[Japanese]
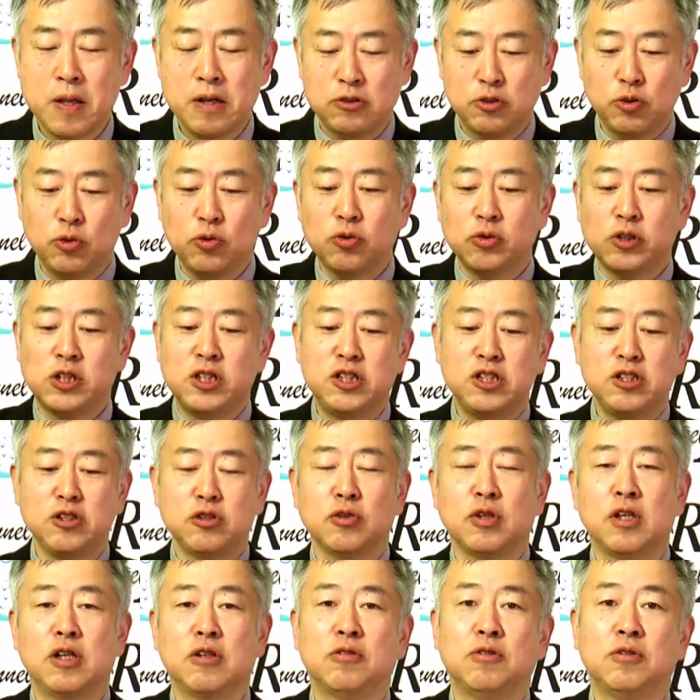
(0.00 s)
そこをきちん
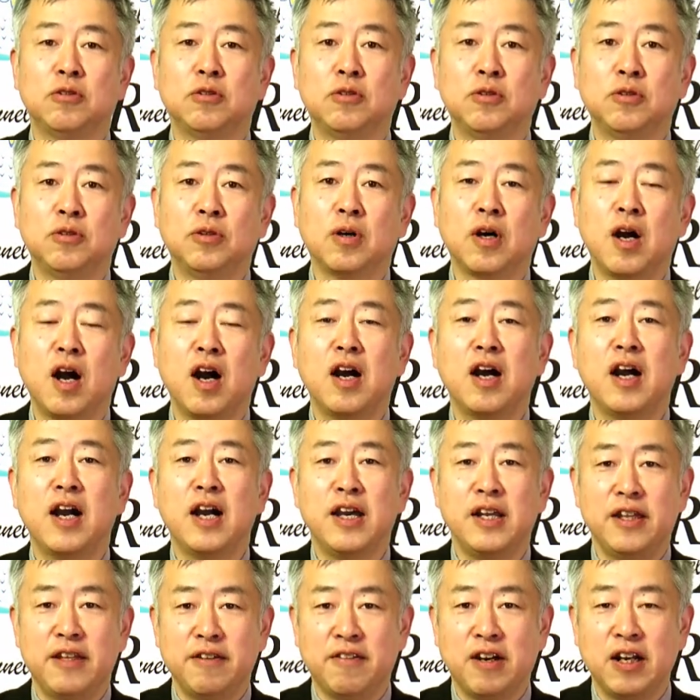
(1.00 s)
とあの考
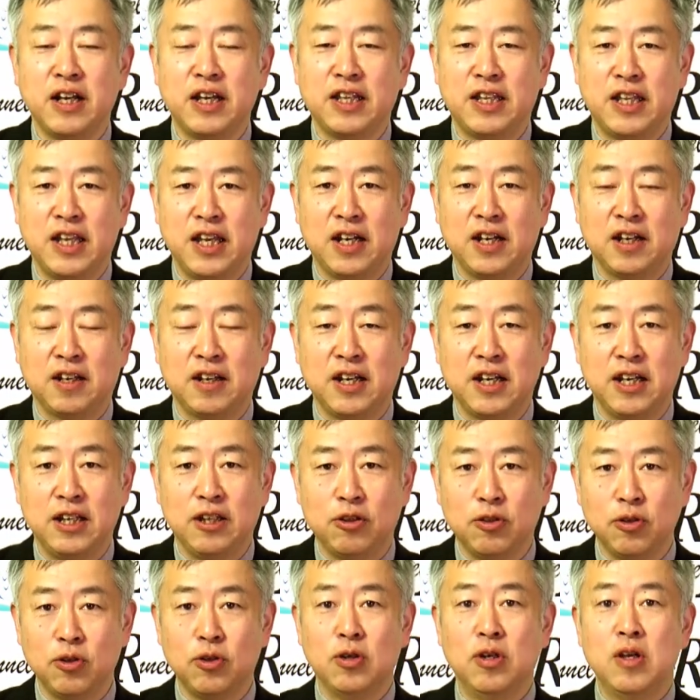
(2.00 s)
えて分けていかない
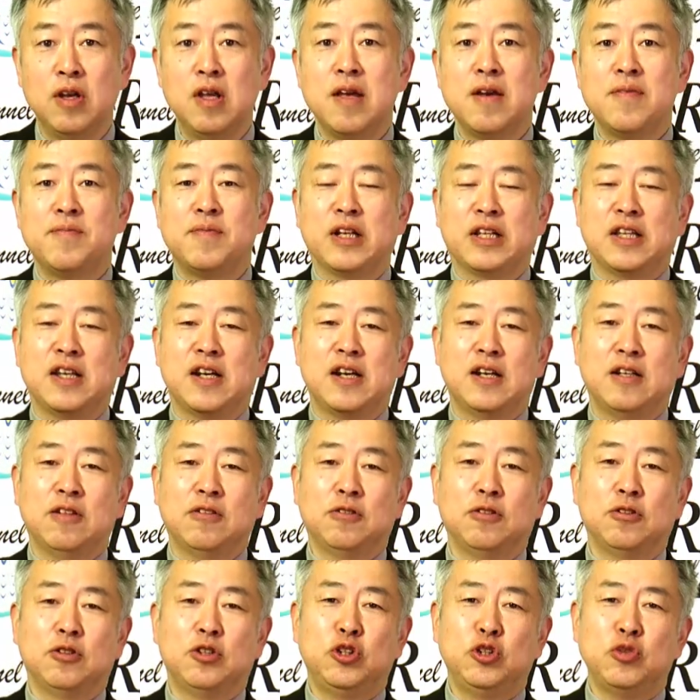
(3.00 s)
と、またあ
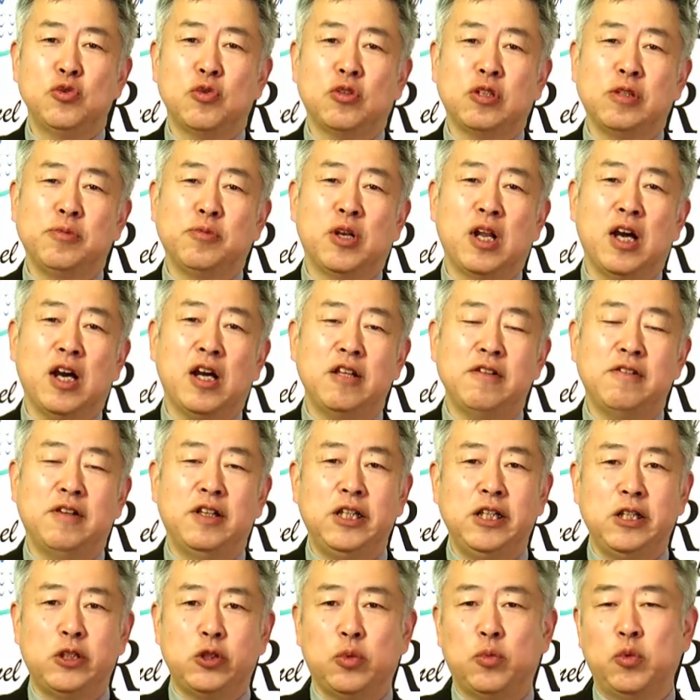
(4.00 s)
の中国にも中には
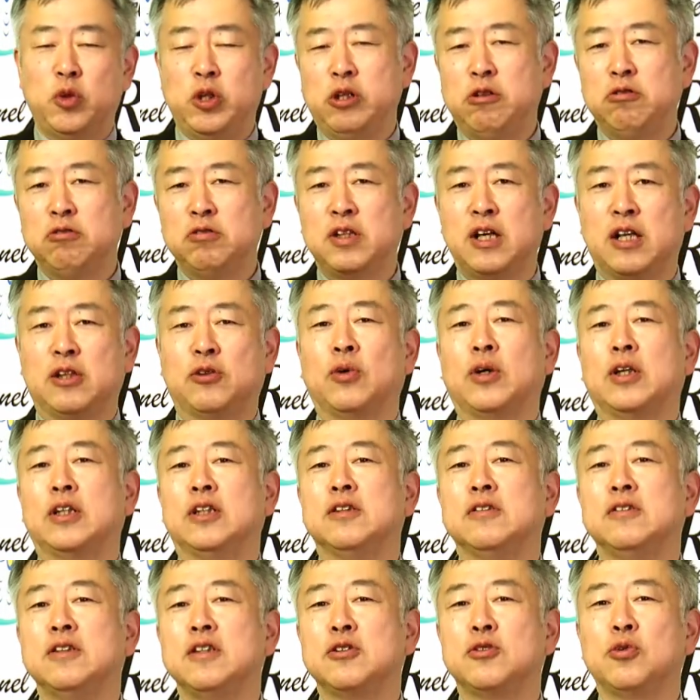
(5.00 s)
いい人もいるんだとか
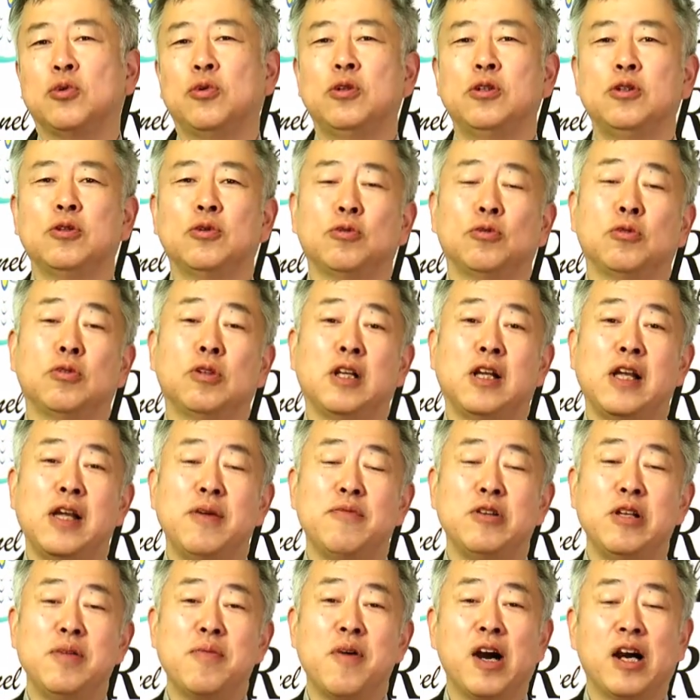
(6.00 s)
ですね、そういうことで
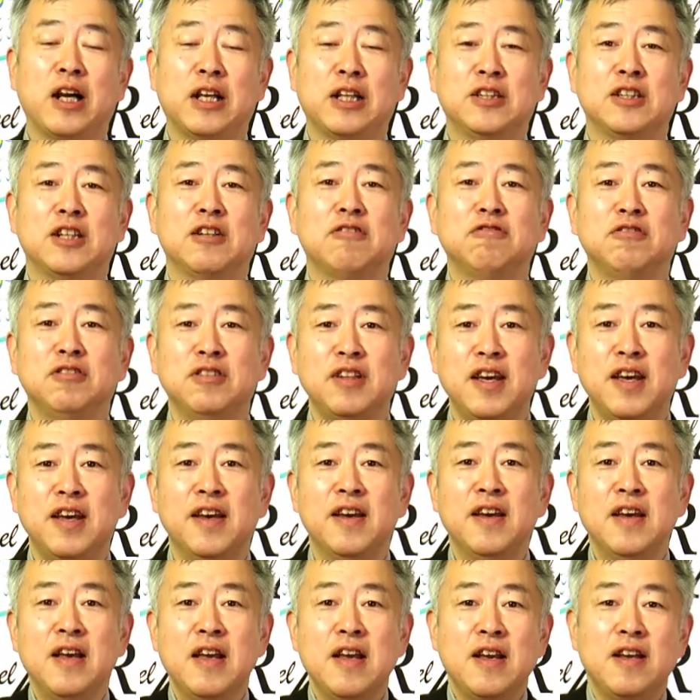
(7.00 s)
煙に巻かれちゃうん
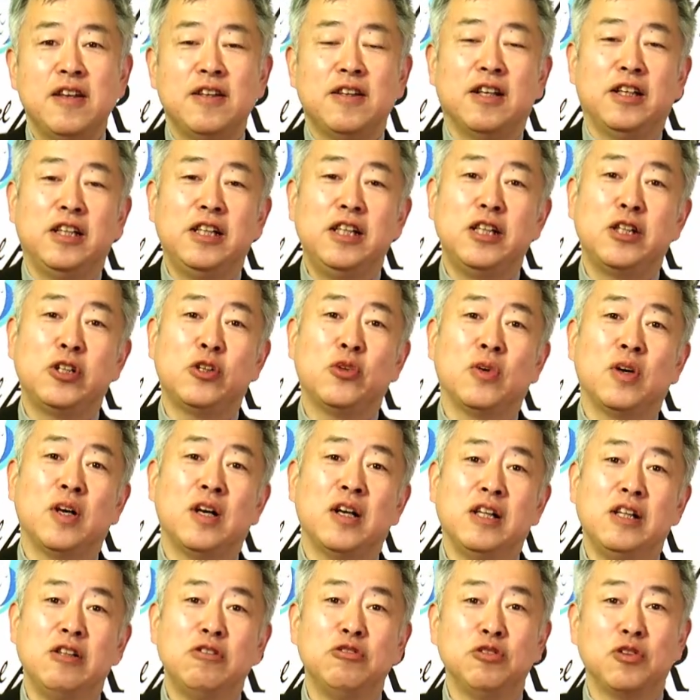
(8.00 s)
で、いや、いい人
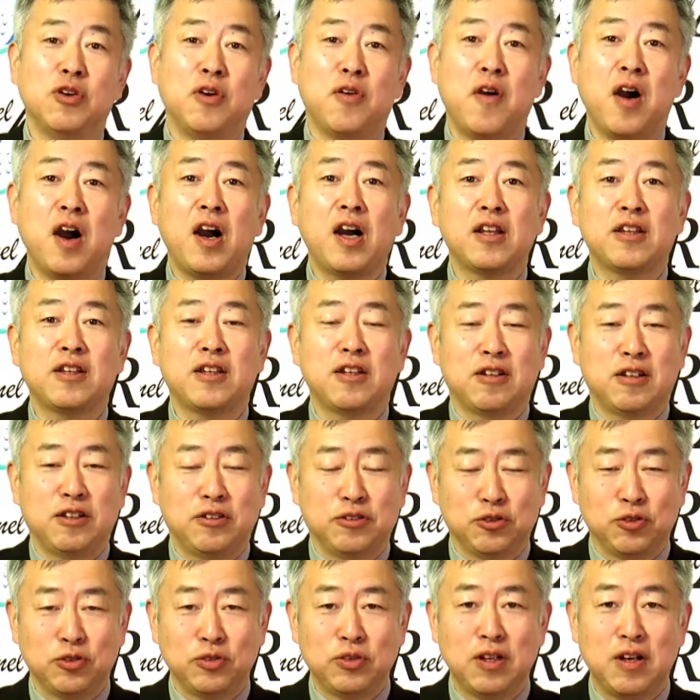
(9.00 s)
がいるのは分かってるけ
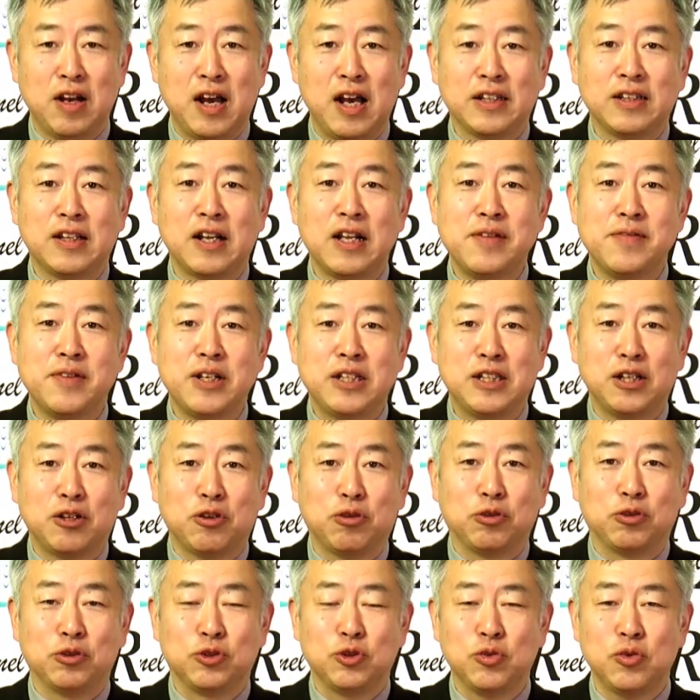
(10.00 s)
ど、そんなの当たり前だ
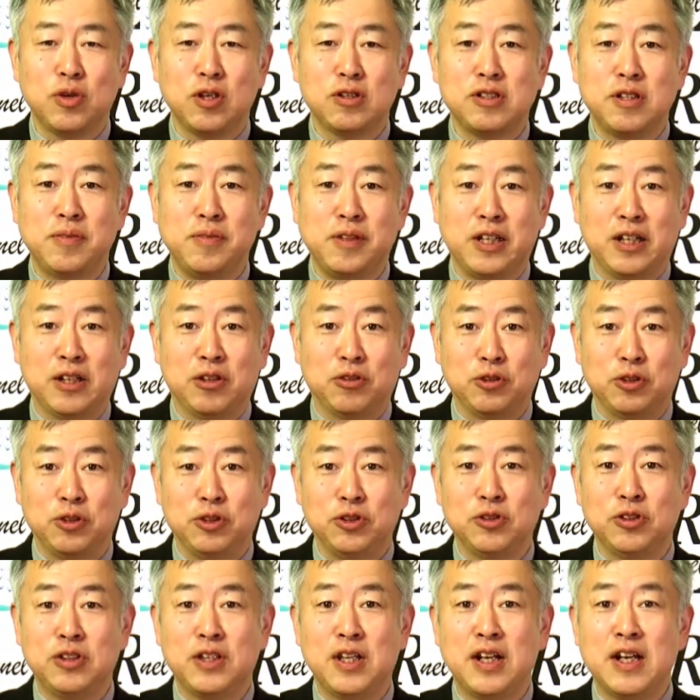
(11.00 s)
ろうと、小学生みたいなこと
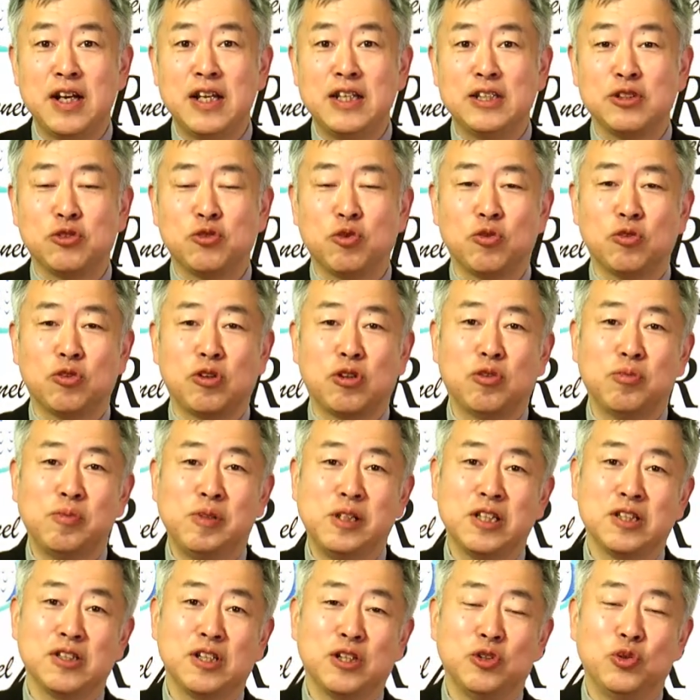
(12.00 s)
言ってないで、その他の
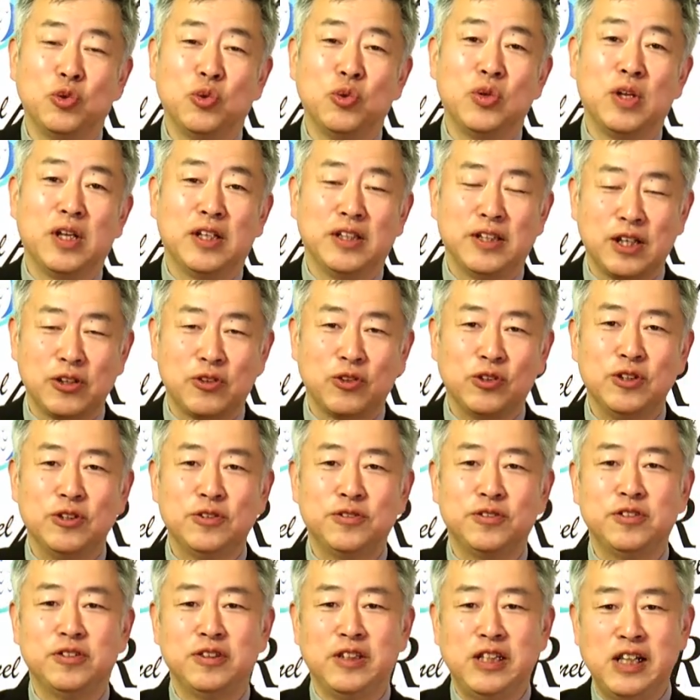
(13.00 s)
皆さんどうなんだとい
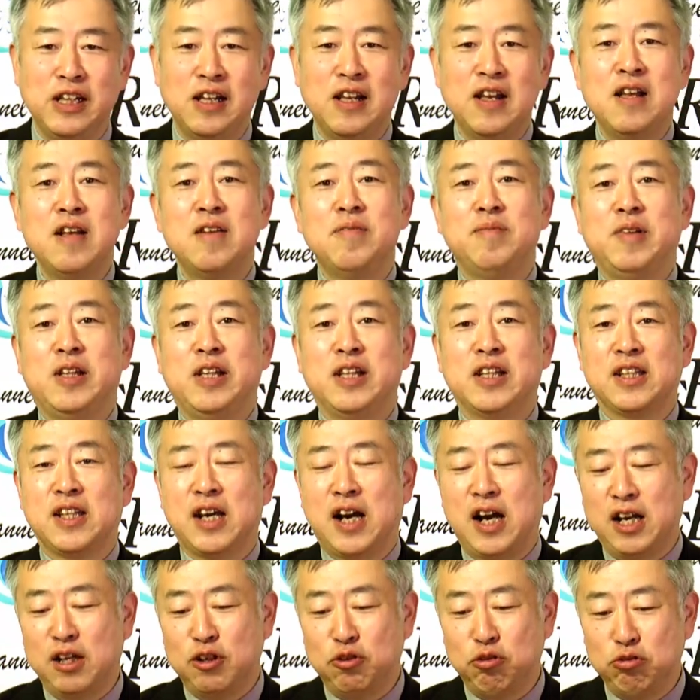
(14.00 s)
うふうに、みんなで
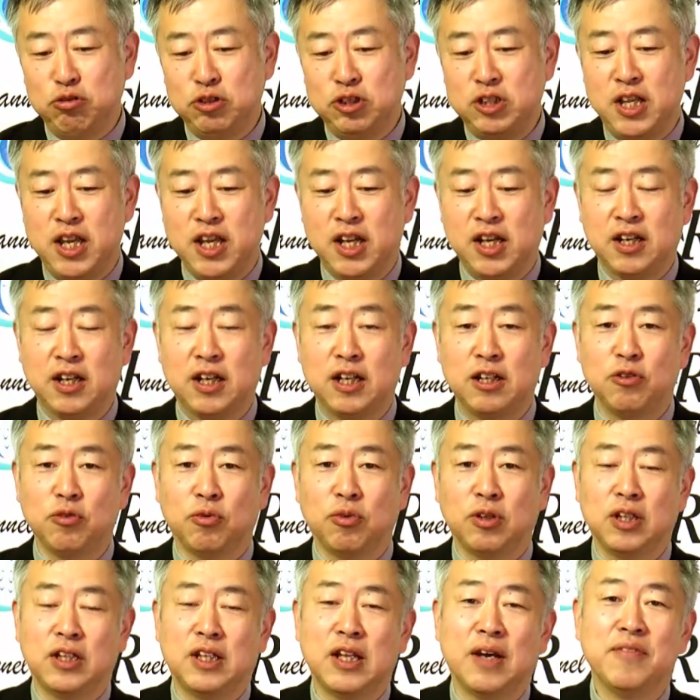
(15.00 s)
反論していかないと、
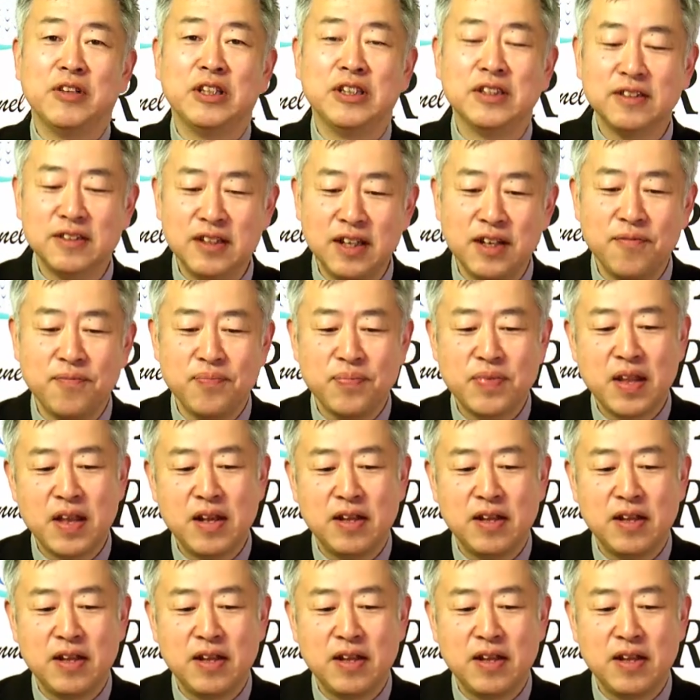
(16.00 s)
これダメですね。